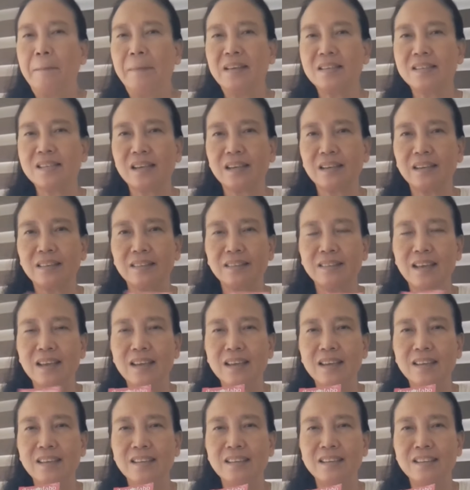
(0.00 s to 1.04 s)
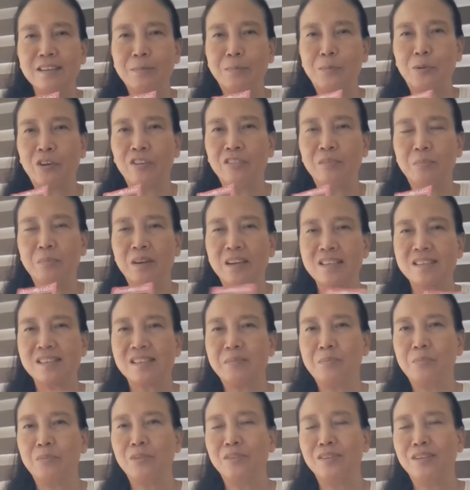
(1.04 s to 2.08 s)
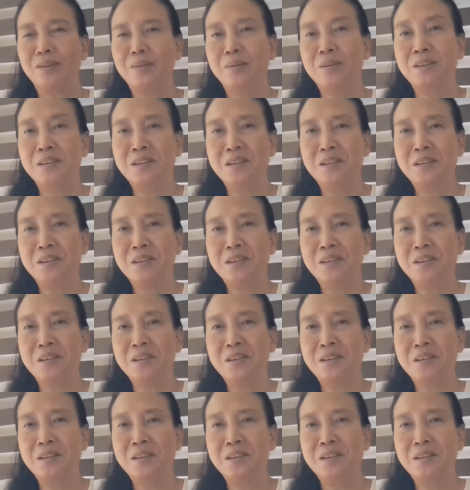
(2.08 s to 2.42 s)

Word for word: may sakit na, hindi na po advisable na